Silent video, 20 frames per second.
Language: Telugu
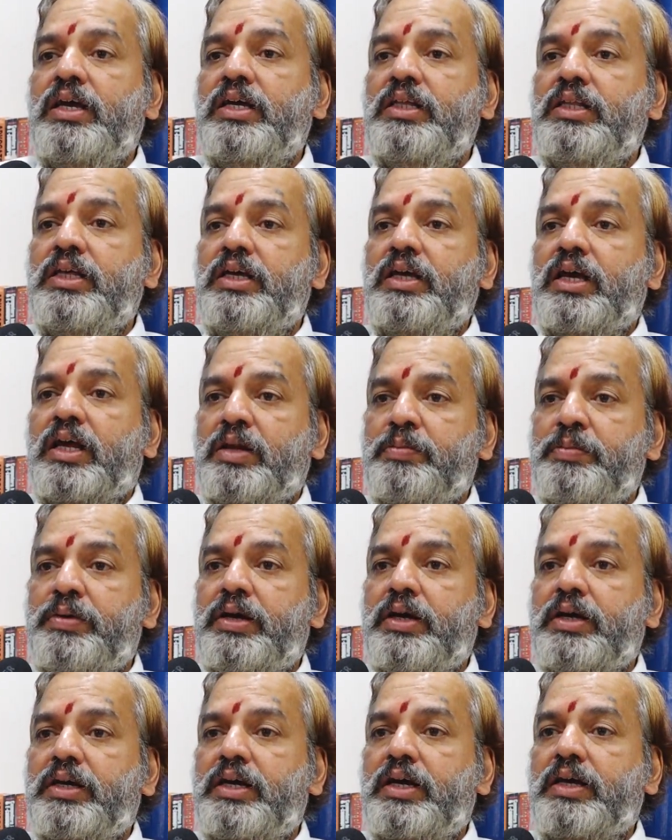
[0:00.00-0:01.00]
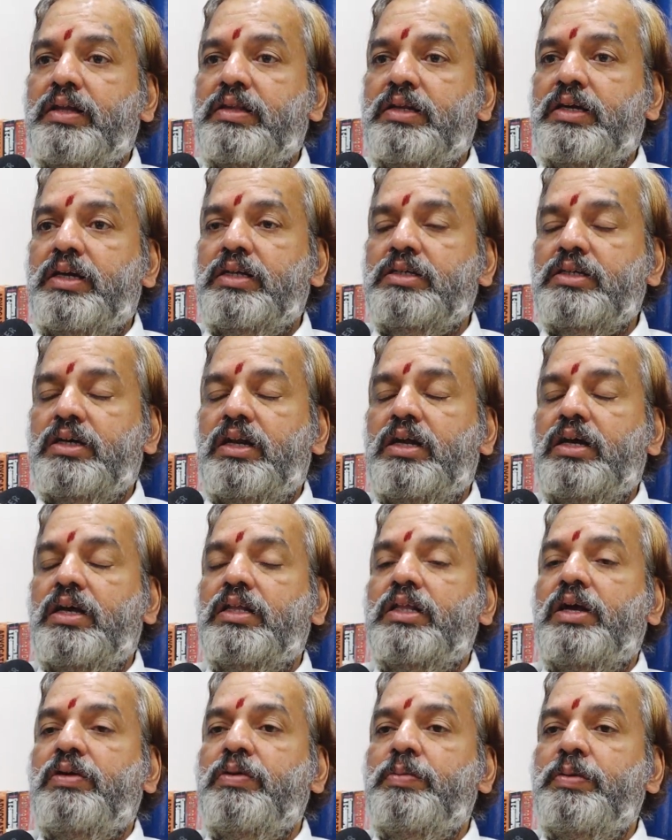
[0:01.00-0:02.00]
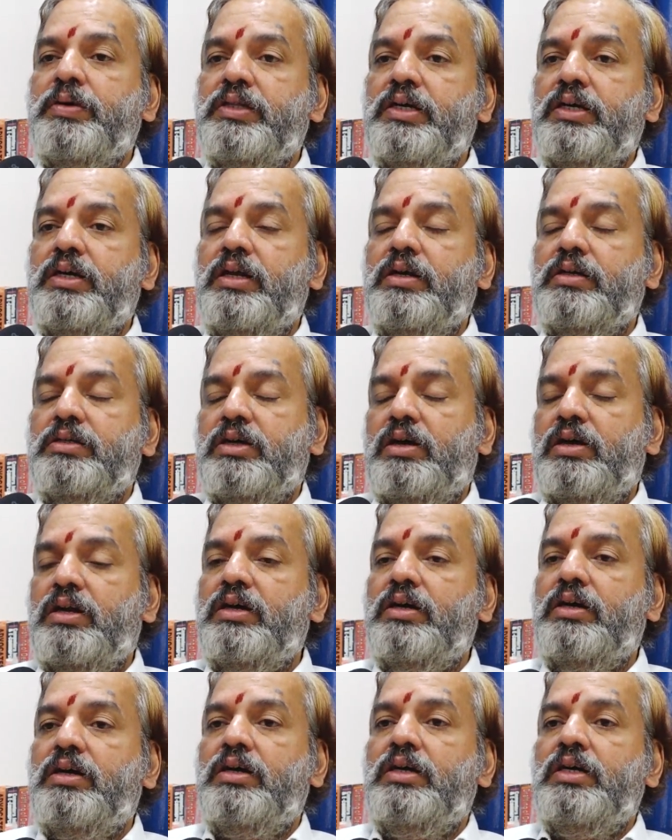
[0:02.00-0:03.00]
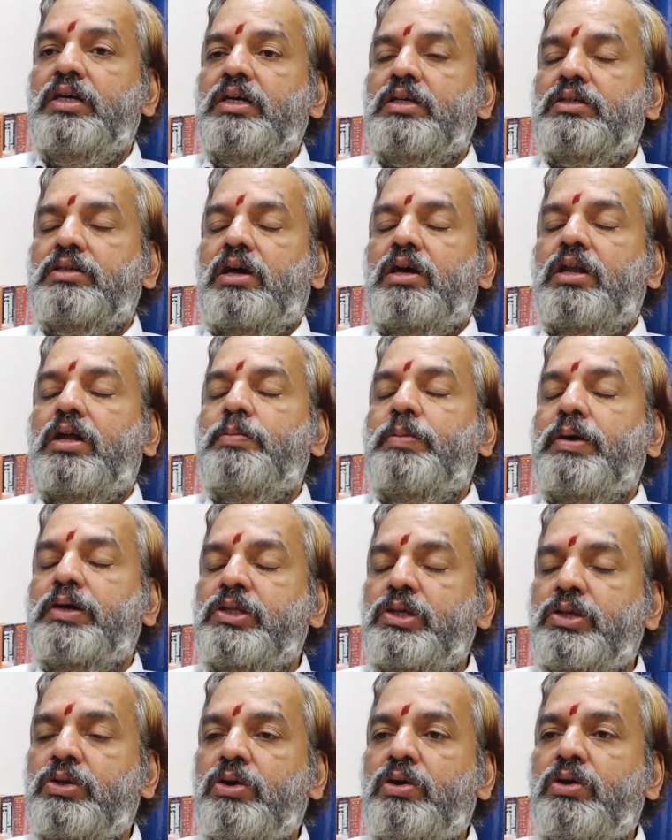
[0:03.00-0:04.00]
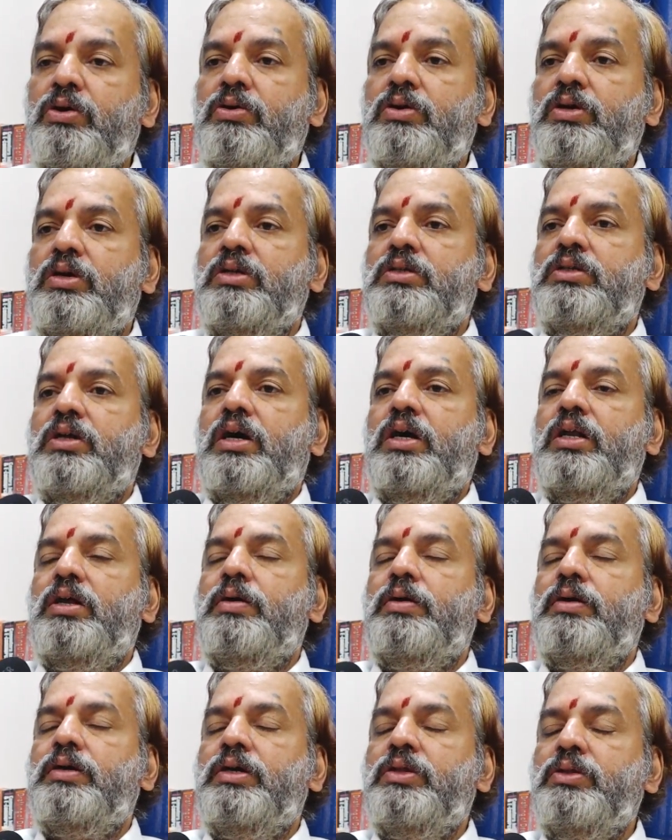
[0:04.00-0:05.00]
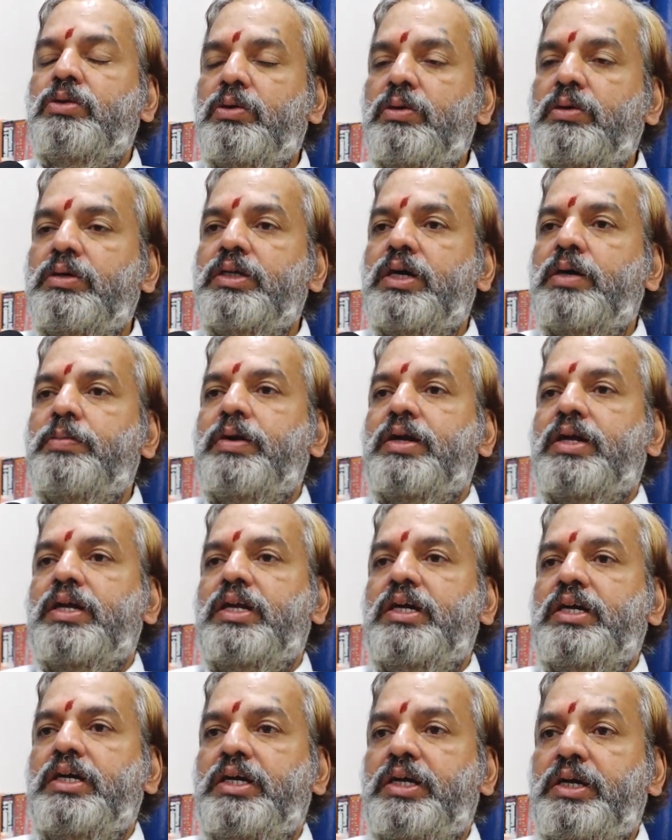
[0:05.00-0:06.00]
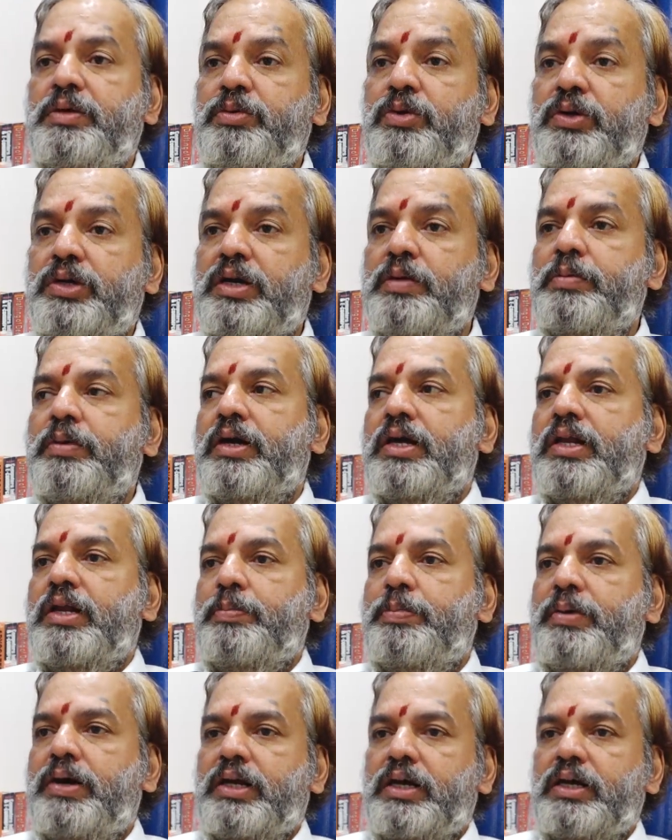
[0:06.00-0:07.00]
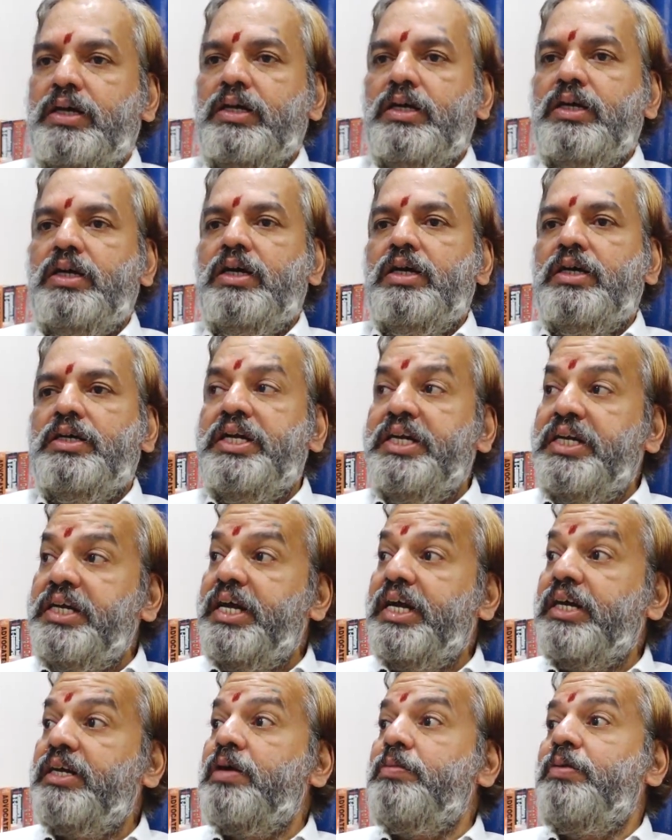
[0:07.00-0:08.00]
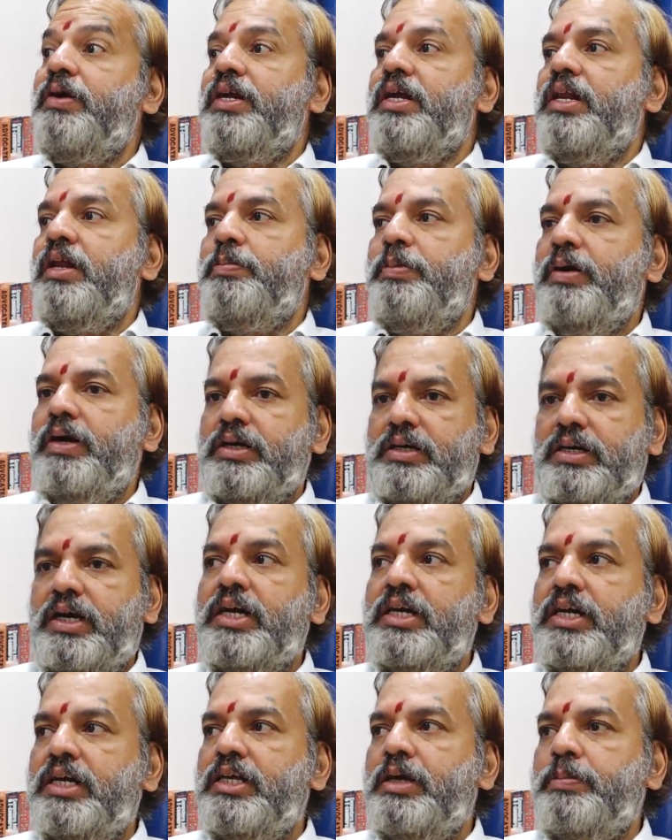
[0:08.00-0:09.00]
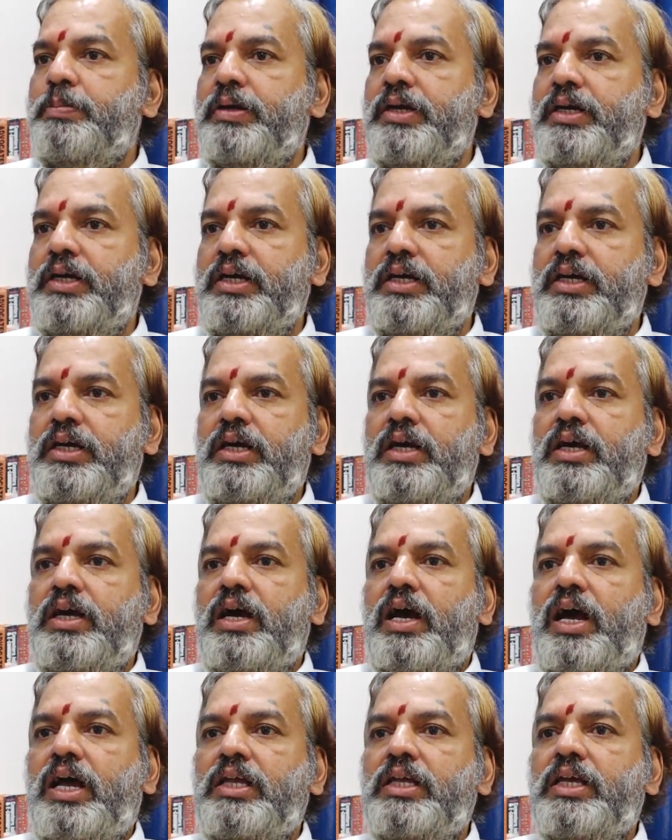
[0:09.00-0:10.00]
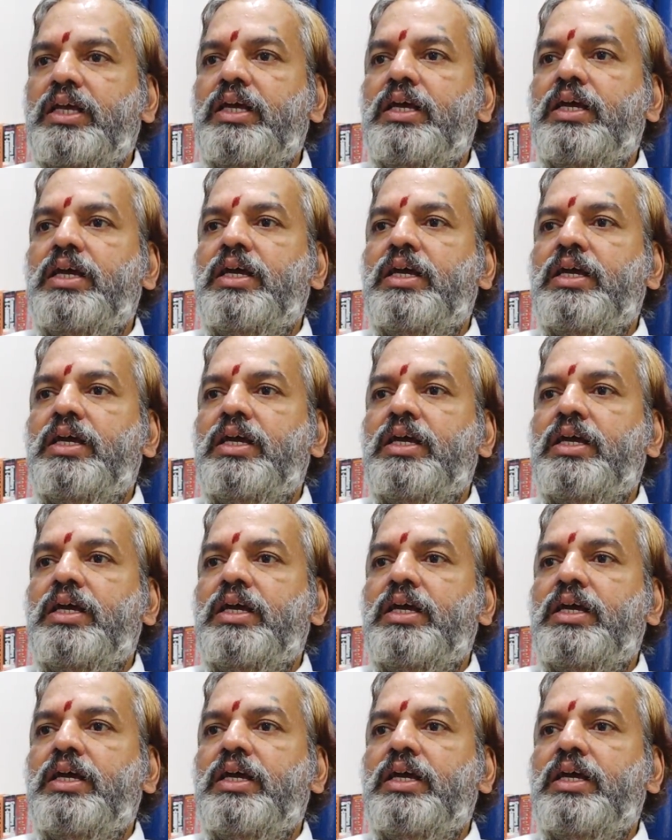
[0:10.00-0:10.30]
ఇది అన్నమయ కీర్తన అంటే చాలా దైవభక్తి గల చాలా చాలా భక్తితో చాలా ఎంతో ఇదిగా పాడాలి డివోట్గా పాడాలి ఆ పాట డెడికేట్గా పాడాలి పాట కరెక్ట్గా చెప్పాలంటే అయితే